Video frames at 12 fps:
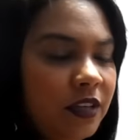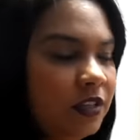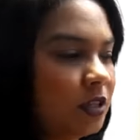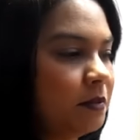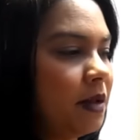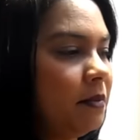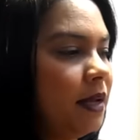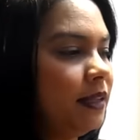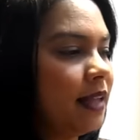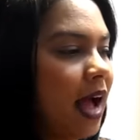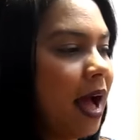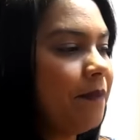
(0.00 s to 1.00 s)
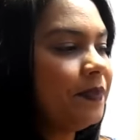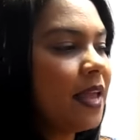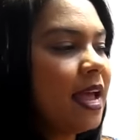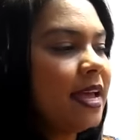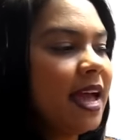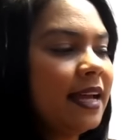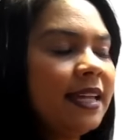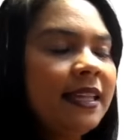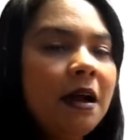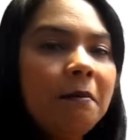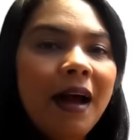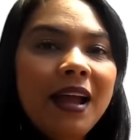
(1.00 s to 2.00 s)
afim de experimentar. E aqui
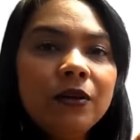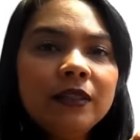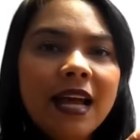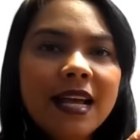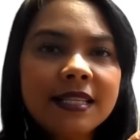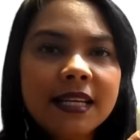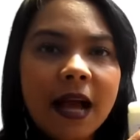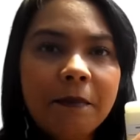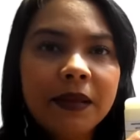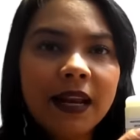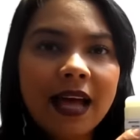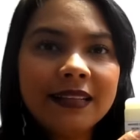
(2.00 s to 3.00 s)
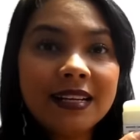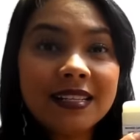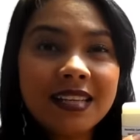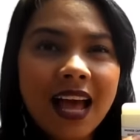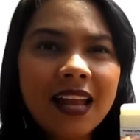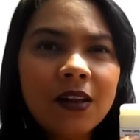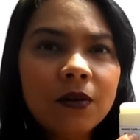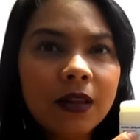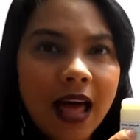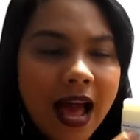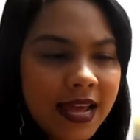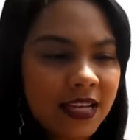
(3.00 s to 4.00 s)
tem a maionese capilar da Sala
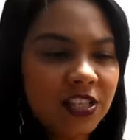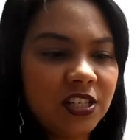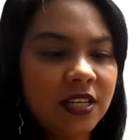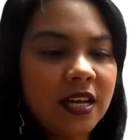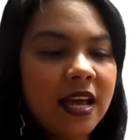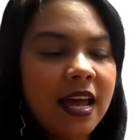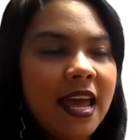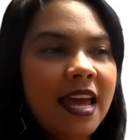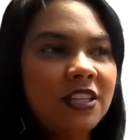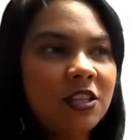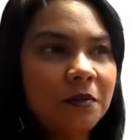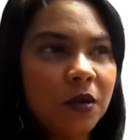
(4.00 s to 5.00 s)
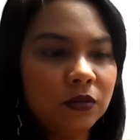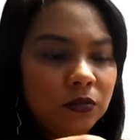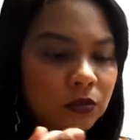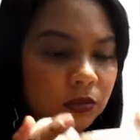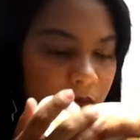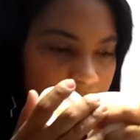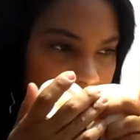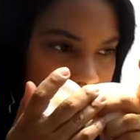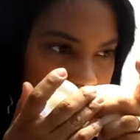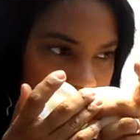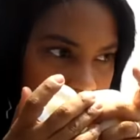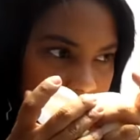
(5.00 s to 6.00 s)
Online. Este produto
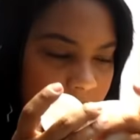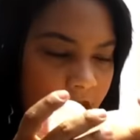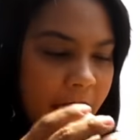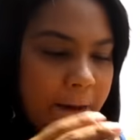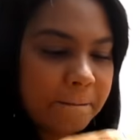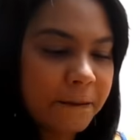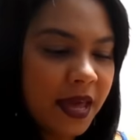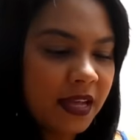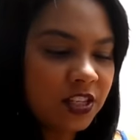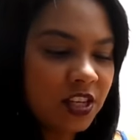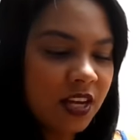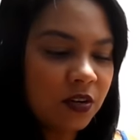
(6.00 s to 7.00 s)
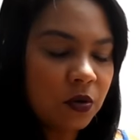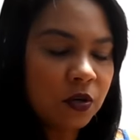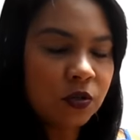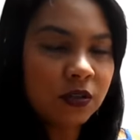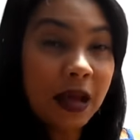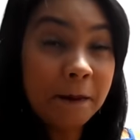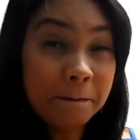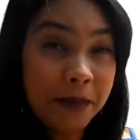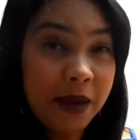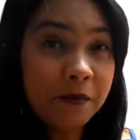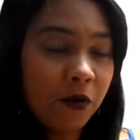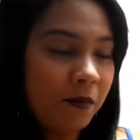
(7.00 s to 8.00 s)
é bem cheiroso, tá
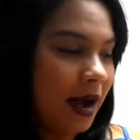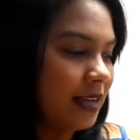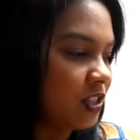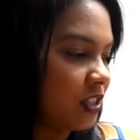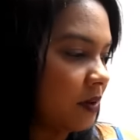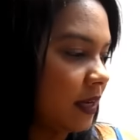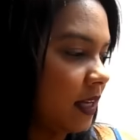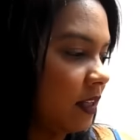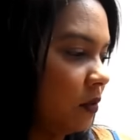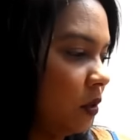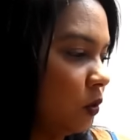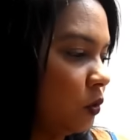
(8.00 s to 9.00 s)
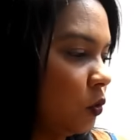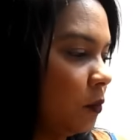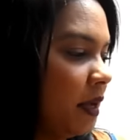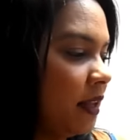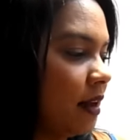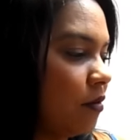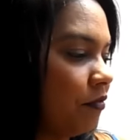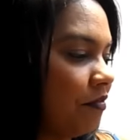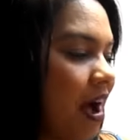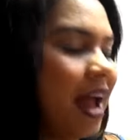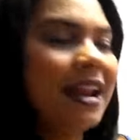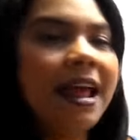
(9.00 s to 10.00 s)
bem bombadinho aqui no YouTube, então
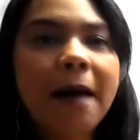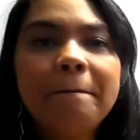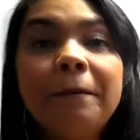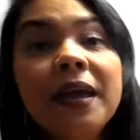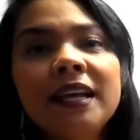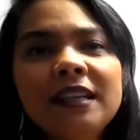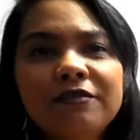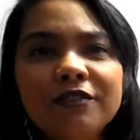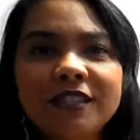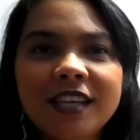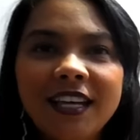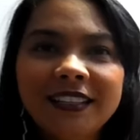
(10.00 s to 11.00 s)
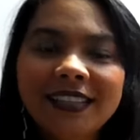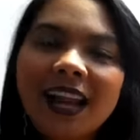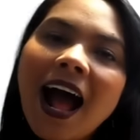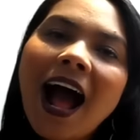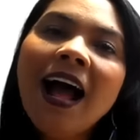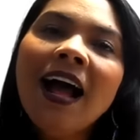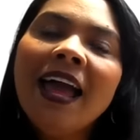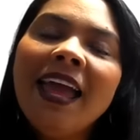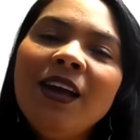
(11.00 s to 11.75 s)
vale a pena você entrar